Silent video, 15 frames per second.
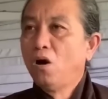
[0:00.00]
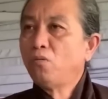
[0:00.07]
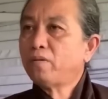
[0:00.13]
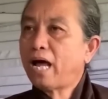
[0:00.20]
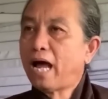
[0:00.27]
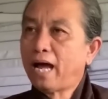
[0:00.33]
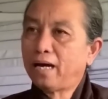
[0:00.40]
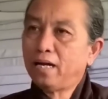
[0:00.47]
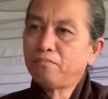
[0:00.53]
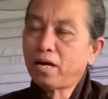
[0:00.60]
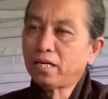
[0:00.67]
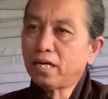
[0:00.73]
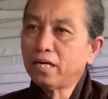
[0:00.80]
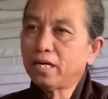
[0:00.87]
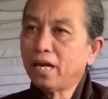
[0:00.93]
út đàn lên
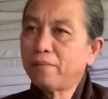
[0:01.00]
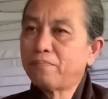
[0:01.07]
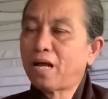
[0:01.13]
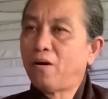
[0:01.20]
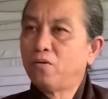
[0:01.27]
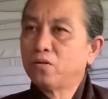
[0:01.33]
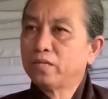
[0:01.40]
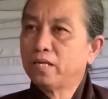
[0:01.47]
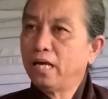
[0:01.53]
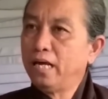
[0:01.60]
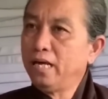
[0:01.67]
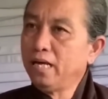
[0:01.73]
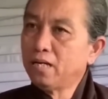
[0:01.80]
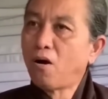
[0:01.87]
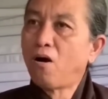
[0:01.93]
bất cứ clip nào
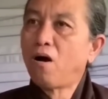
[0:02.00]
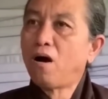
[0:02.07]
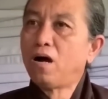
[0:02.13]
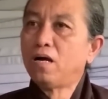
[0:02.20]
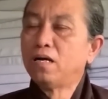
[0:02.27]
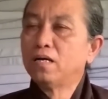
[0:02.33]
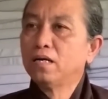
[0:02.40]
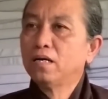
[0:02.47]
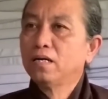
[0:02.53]
chỉ có